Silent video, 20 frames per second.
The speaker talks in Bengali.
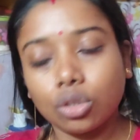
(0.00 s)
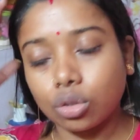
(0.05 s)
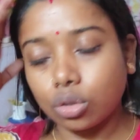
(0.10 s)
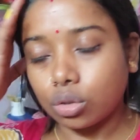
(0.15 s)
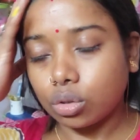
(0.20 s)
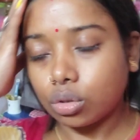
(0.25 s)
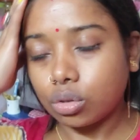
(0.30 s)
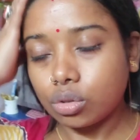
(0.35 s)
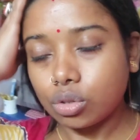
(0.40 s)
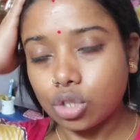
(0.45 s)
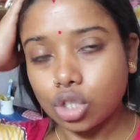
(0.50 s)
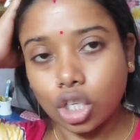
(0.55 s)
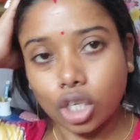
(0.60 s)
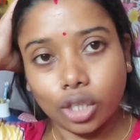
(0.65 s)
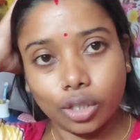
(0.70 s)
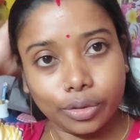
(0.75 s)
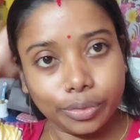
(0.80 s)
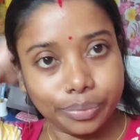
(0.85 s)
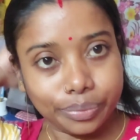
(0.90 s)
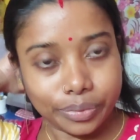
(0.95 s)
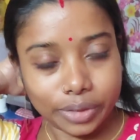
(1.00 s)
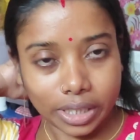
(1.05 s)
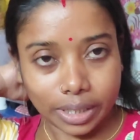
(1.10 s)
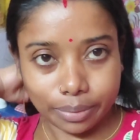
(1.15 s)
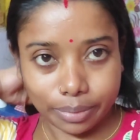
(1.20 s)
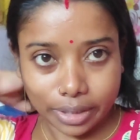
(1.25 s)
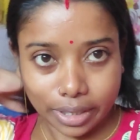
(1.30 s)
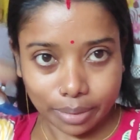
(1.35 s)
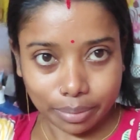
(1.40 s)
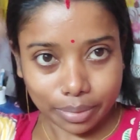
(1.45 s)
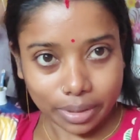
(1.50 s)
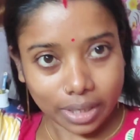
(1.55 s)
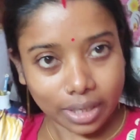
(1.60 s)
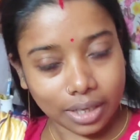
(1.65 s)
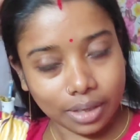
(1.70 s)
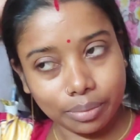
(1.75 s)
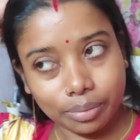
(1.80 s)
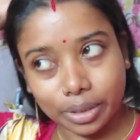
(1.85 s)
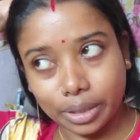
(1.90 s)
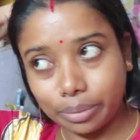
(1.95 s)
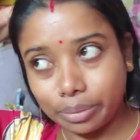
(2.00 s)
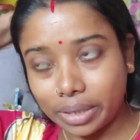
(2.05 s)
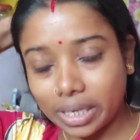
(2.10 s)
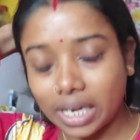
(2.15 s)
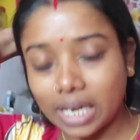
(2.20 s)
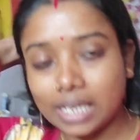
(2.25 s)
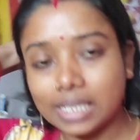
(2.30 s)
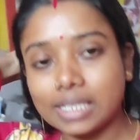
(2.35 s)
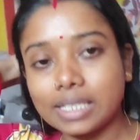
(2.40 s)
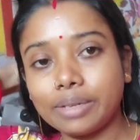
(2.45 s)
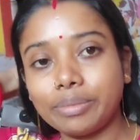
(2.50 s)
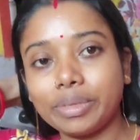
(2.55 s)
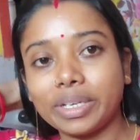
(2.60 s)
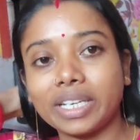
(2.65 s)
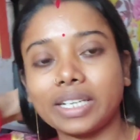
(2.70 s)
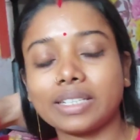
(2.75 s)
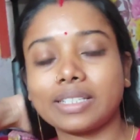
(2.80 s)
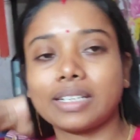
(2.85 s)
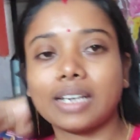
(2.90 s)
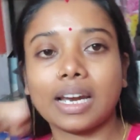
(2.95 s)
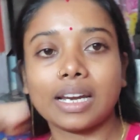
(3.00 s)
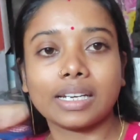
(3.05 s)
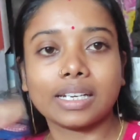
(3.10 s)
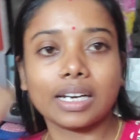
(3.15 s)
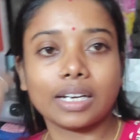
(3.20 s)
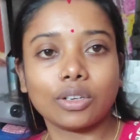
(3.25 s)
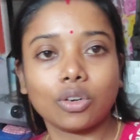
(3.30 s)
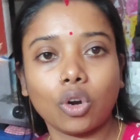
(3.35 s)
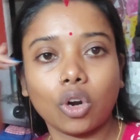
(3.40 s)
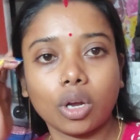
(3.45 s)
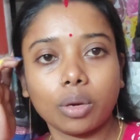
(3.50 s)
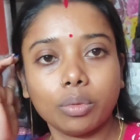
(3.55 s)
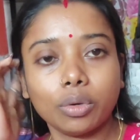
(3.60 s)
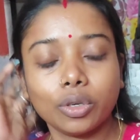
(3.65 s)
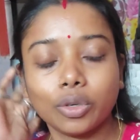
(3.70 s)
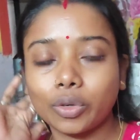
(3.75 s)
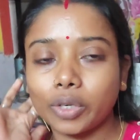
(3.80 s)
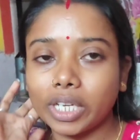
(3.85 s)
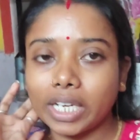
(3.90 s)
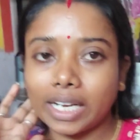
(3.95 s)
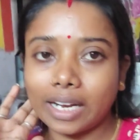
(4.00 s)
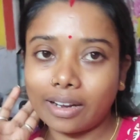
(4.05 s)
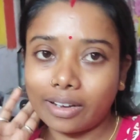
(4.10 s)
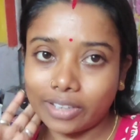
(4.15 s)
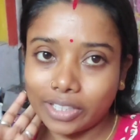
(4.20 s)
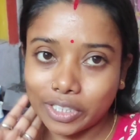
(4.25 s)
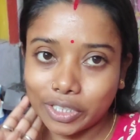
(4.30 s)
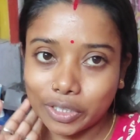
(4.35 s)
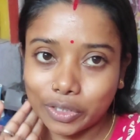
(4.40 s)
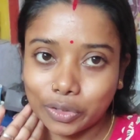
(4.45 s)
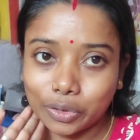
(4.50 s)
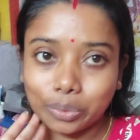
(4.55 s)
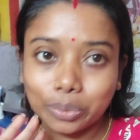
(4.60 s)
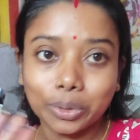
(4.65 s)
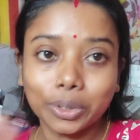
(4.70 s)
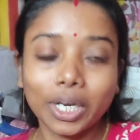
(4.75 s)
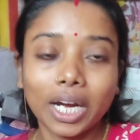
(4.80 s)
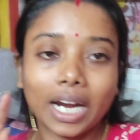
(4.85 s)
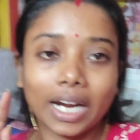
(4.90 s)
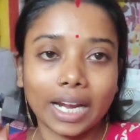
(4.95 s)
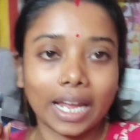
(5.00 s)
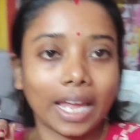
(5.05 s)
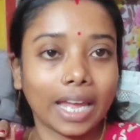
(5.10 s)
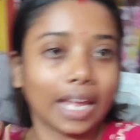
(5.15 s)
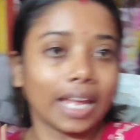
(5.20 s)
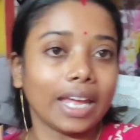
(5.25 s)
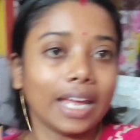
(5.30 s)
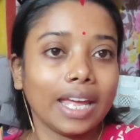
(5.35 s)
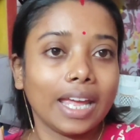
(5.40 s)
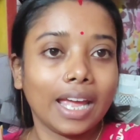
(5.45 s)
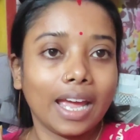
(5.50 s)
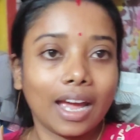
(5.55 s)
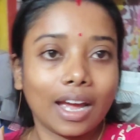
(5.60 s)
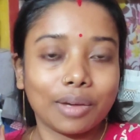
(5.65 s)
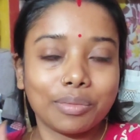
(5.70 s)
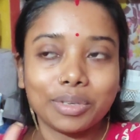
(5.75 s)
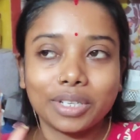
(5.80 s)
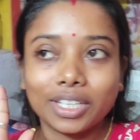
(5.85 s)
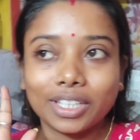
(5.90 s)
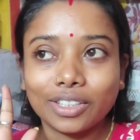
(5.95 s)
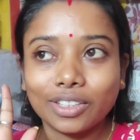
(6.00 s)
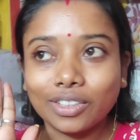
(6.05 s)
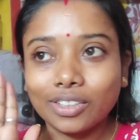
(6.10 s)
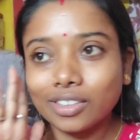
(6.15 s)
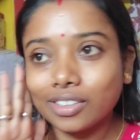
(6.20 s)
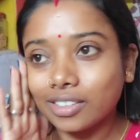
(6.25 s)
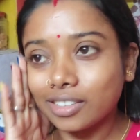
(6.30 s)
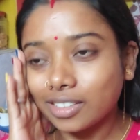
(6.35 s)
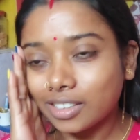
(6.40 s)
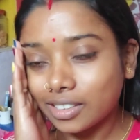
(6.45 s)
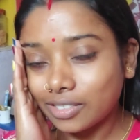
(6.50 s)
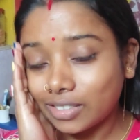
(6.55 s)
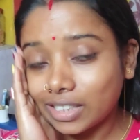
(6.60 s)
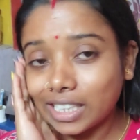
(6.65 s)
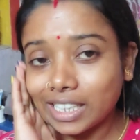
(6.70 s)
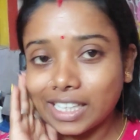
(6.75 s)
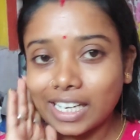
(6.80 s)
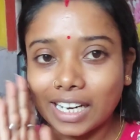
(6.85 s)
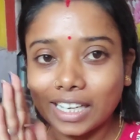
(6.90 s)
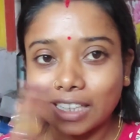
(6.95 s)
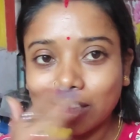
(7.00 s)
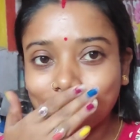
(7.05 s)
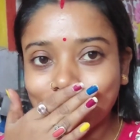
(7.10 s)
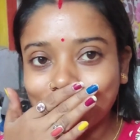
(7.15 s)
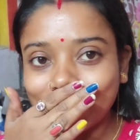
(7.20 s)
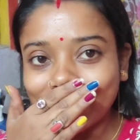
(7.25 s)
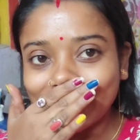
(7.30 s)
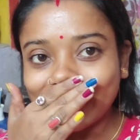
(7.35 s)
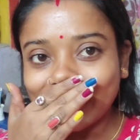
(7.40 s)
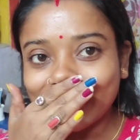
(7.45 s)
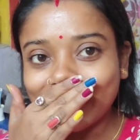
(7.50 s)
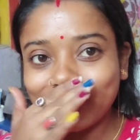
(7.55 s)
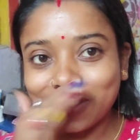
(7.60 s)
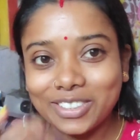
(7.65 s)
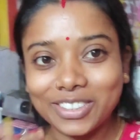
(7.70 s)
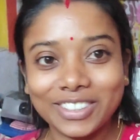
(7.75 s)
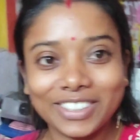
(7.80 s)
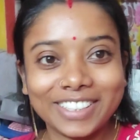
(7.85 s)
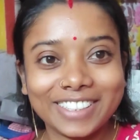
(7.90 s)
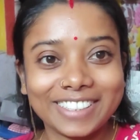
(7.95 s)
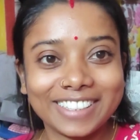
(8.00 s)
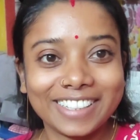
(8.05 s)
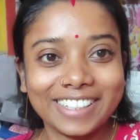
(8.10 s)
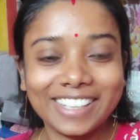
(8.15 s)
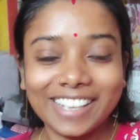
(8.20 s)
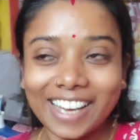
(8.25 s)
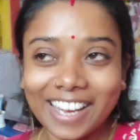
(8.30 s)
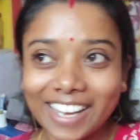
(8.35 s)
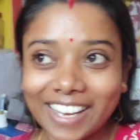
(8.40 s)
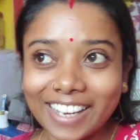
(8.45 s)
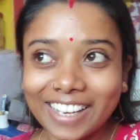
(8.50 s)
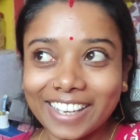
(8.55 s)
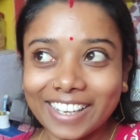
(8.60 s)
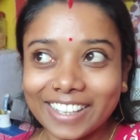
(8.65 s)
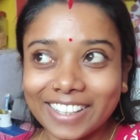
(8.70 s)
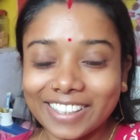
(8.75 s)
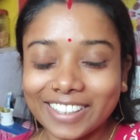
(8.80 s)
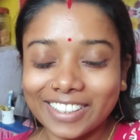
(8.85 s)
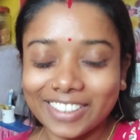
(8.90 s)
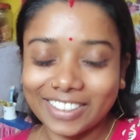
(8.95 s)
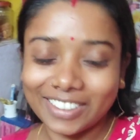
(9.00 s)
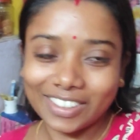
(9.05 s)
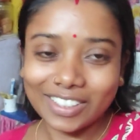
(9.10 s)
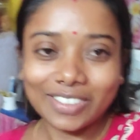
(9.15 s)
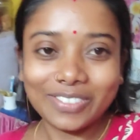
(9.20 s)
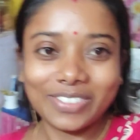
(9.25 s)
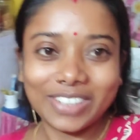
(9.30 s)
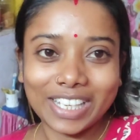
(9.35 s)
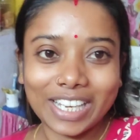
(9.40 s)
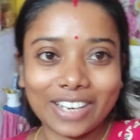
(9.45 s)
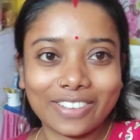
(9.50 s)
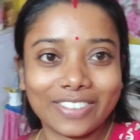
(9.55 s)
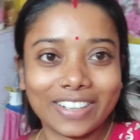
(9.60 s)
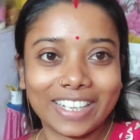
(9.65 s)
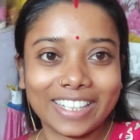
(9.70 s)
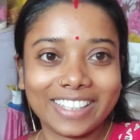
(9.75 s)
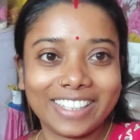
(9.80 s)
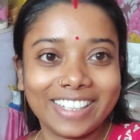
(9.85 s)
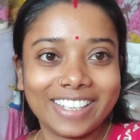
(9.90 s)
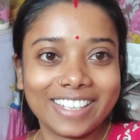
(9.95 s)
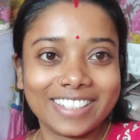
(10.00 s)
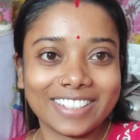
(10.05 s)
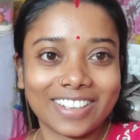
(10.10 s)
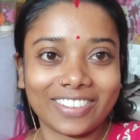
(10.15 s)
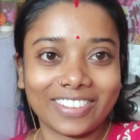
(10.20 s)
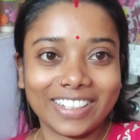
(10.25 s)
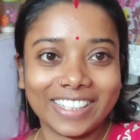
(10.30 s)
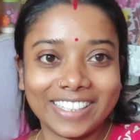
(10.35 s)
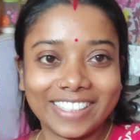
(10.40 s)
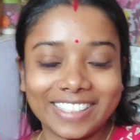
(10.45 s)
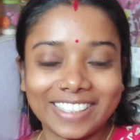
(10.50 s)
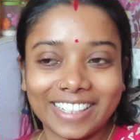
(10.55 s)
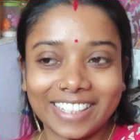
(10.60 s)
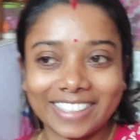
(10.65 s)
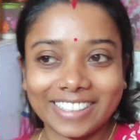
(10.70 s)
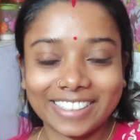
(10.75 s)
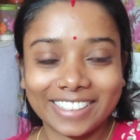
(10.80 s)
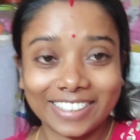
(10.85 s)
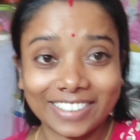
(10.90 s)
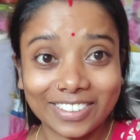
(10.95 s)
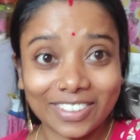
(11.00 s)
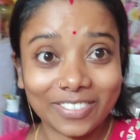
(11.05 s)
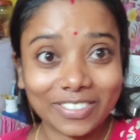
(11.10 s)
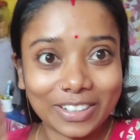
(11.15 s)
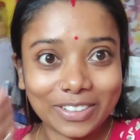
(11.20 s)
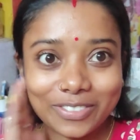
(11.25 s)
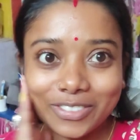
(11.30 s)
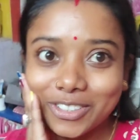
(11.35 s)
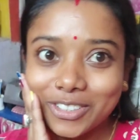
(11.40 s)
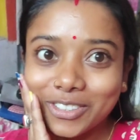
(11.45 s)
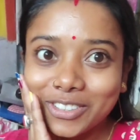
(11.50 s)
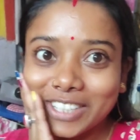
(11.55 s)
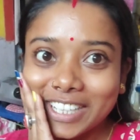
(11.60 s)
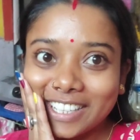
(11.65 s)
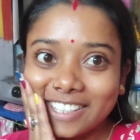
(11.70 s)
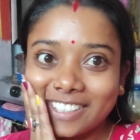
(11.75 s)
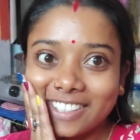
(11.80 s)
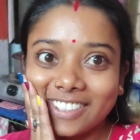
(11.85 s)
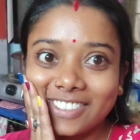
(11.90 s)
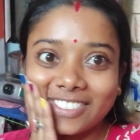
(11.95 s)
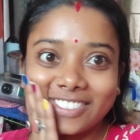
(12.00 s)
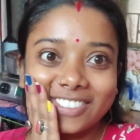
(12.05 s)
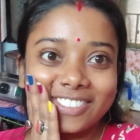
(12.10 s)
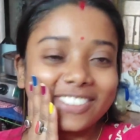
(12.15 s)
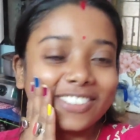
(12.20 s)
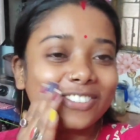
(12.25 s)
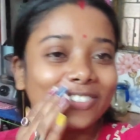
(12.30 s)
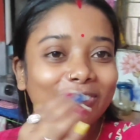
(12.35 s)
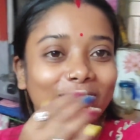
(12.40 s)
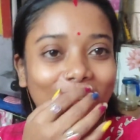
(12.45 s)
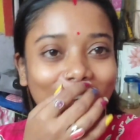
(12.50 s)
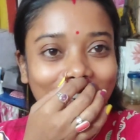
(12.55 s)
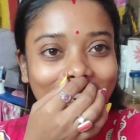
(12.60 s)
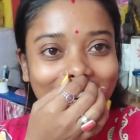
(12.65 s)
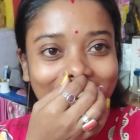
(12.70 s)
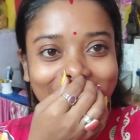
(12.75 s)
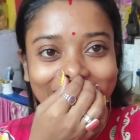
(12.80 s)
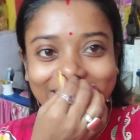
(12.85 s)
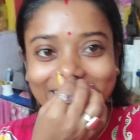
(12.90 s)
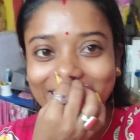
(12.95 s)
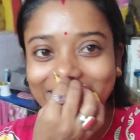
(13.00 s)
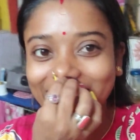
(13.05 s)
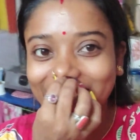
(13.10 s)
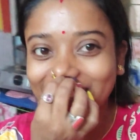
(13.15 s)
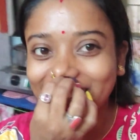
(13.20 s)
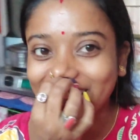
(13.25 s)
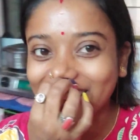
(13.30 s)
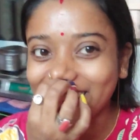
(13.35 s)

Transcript: তো চলো এবার আমরা মানে মেয়ে আসলে মেয়েকে স্নান টান করাবো করিয়ে খাওয়া দাওয়া করবো আর হ্যাঁ আমি কিন্তু মানে নাকটা ফোটাতে যাব হচ্ছে গিয়ে বিকেলবেলার দিকেই যাওয়ার ইচ্ছা আছে কিন্তু আমার না ভীষণ টেনশন হচ্ছে না তো ভয় লাগছে